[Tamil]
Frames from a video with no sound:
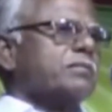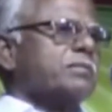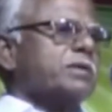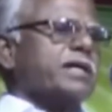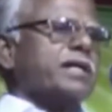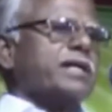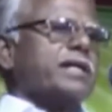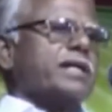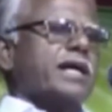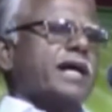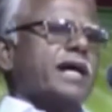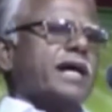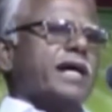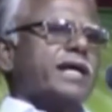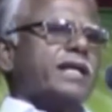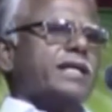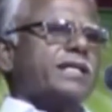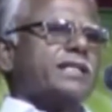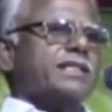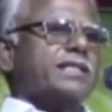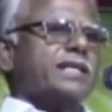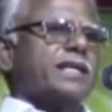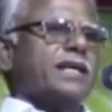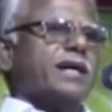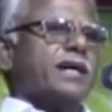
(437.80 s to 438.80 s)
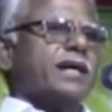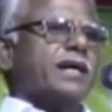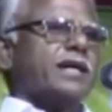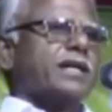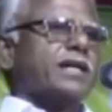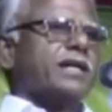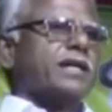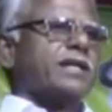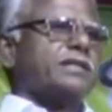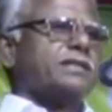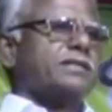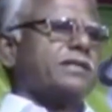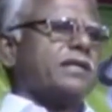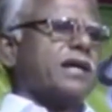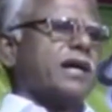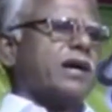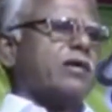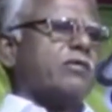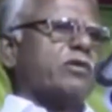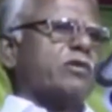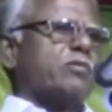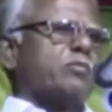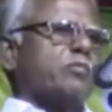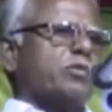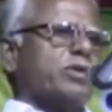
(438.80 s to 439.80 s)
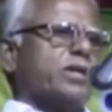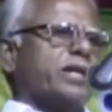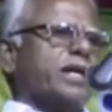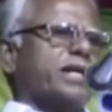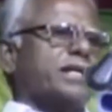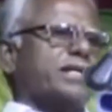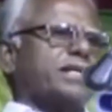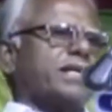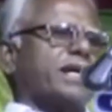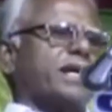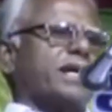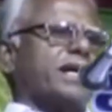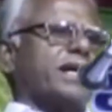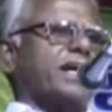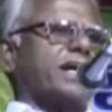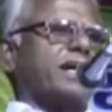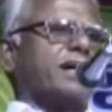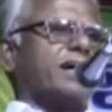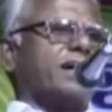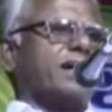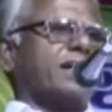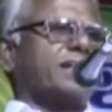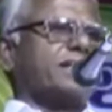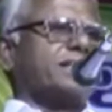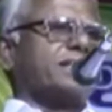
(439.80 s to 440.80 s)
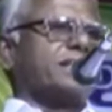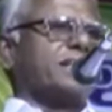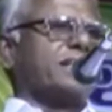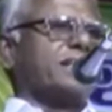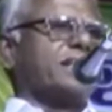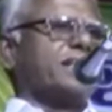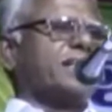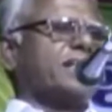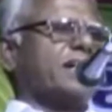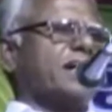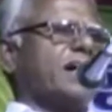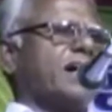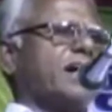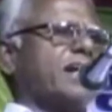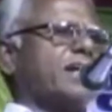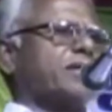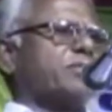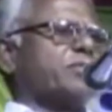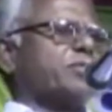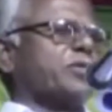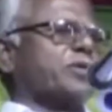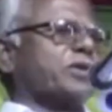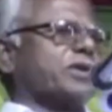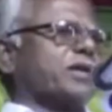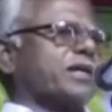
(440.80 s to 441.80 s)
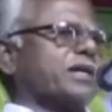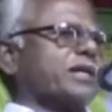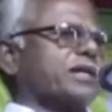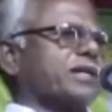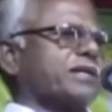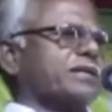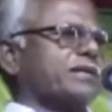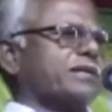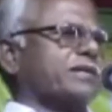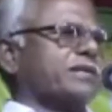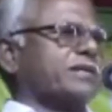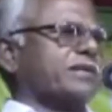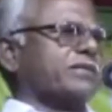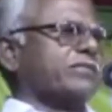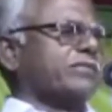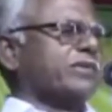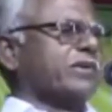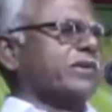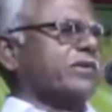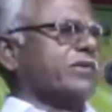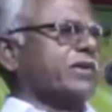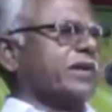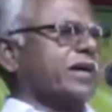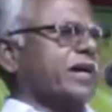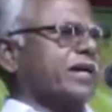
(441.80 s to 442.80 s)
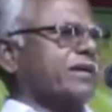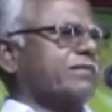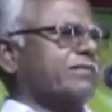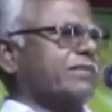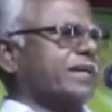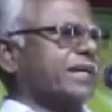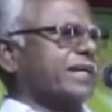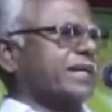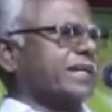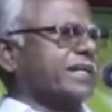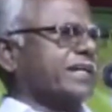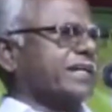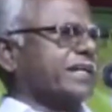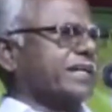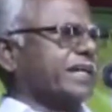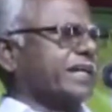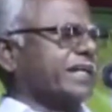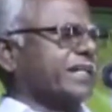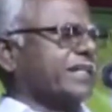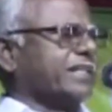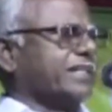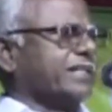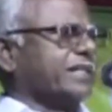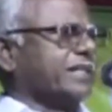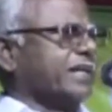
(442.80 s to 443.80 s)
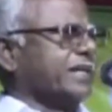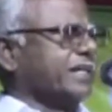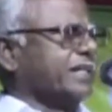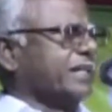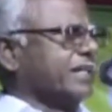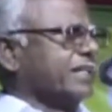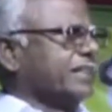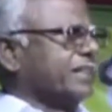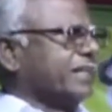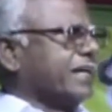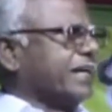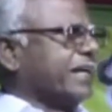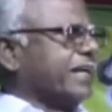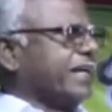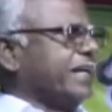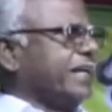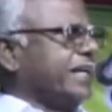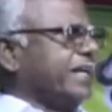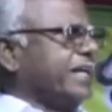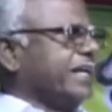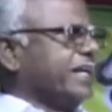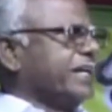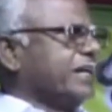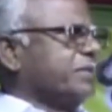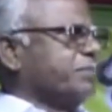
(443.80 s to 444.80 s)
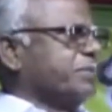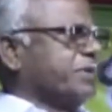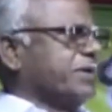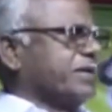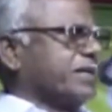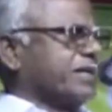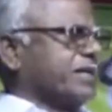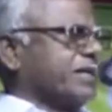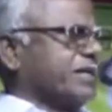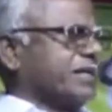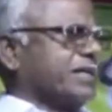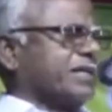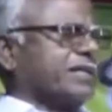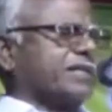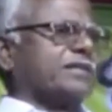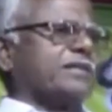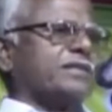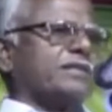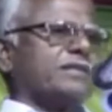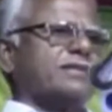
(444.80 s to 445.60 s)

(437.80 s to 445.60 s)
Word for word: ரெண்டாயிரத்தி ஆறில் திராவிட முன்னேற்ற கழக ஆட்சியில் இந்த ஆணை போட்டார்கள் இவ்வளவு நாள் வழக்கு நடந்து அந்த தடை நீங்கப்பட்டிருக்கிறது